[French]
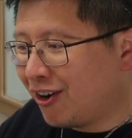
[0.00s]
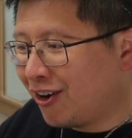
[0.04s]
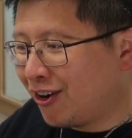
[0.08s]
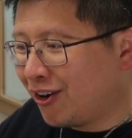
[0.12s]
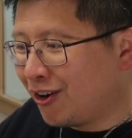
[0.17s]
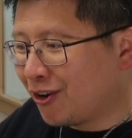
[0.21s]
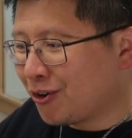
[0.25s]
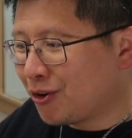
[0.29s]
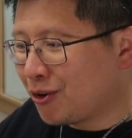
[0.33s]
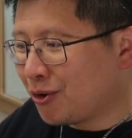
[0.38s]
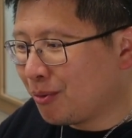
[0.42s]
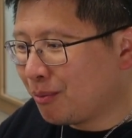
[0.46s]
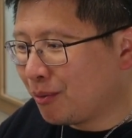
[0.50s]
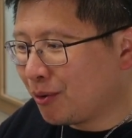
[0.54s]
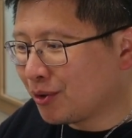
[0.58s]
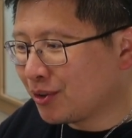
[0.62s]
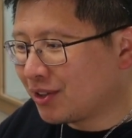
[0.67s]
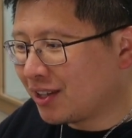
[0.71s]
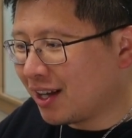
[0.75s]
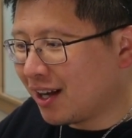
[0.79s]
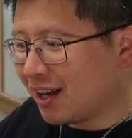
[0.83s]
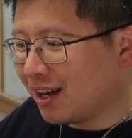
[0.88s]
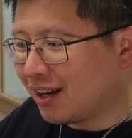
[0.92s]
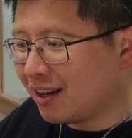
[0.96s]
en,
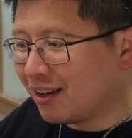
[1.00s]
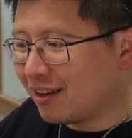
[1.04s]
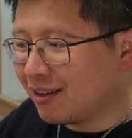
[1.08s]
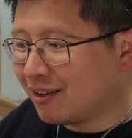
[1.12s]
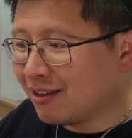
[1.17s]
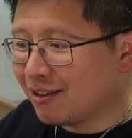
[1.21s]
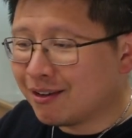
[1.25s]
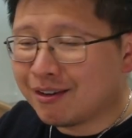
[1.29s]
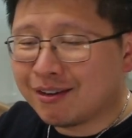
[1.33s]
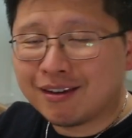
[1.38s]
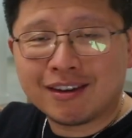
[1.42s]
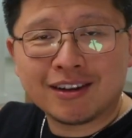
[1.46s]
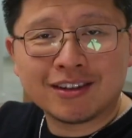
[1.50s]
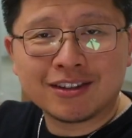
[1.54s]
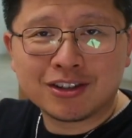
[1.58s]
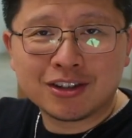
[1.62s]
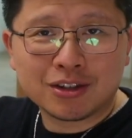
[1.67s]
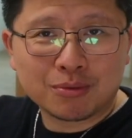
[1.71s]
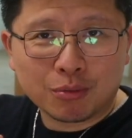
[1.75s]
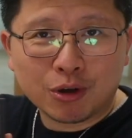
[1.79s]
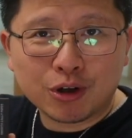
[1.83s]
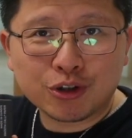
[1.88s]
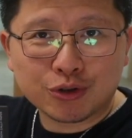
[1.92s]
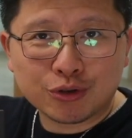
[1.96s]
commentaire euh, et
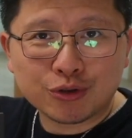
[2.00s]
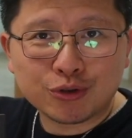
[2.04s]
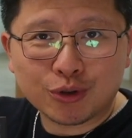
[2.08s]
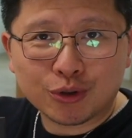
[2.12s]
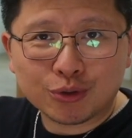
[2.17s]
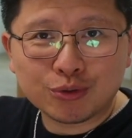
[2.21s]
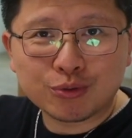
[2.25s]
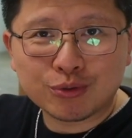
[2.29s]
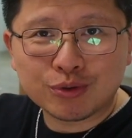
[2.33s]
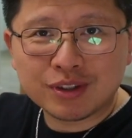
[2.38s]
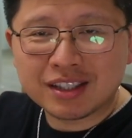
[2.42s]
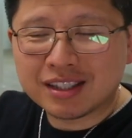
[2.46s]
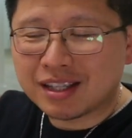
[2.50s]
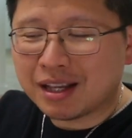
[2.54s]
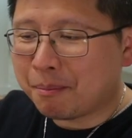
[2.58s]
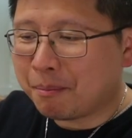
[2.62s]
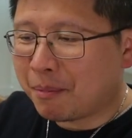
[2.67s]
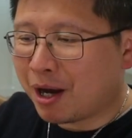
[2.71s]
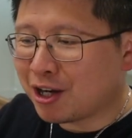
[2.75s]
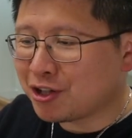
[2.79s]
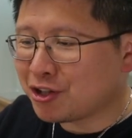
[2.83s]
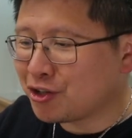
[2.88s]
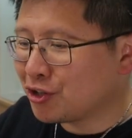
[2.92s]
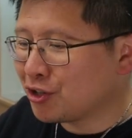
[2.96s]
dites-moi surtout si ça
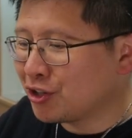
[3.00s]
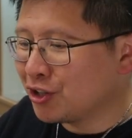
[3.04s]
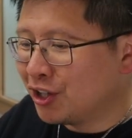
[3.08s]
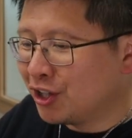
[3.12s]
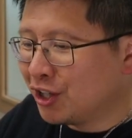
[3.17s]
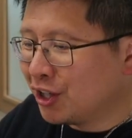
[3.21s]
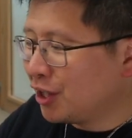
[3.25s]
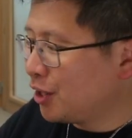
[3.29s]
marche.